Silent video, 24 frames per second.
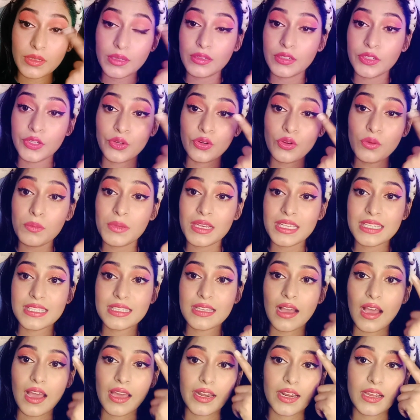यू नो
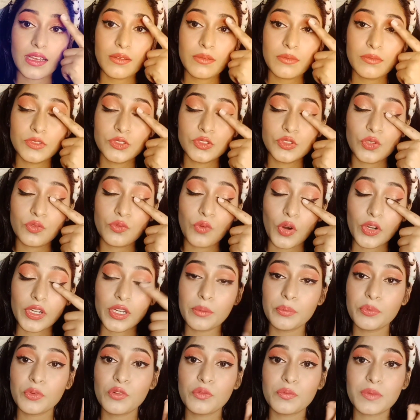मस्कारा जो
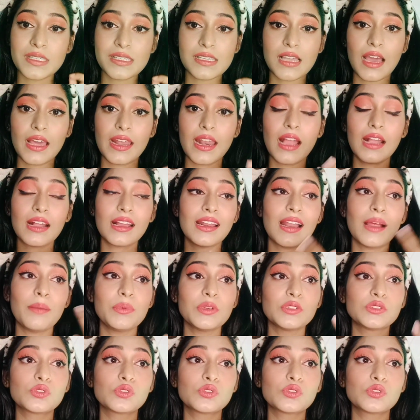वाटर प्रूफ मस्कारा अगर आप